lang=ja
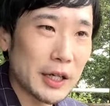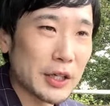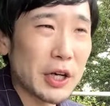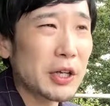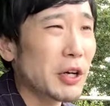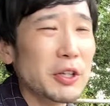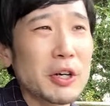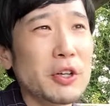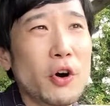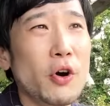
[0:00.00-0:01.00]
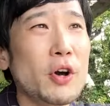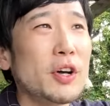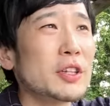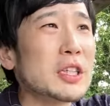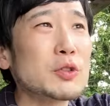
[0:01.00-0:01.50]
No, no, no, no,
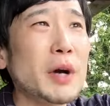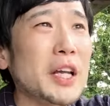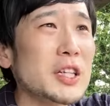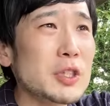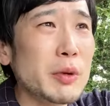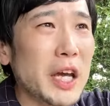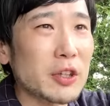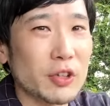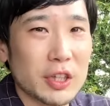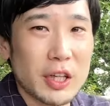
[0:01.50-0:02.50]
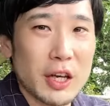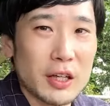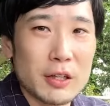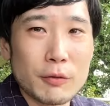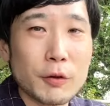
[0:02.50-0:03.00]
this way, this way とか言って、
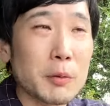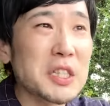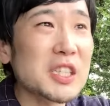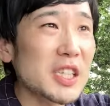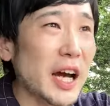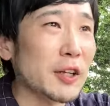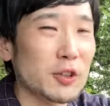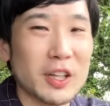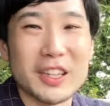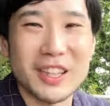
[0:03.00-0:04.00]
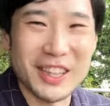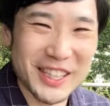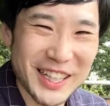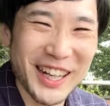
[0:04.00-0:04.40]
from inside とかって言ってさ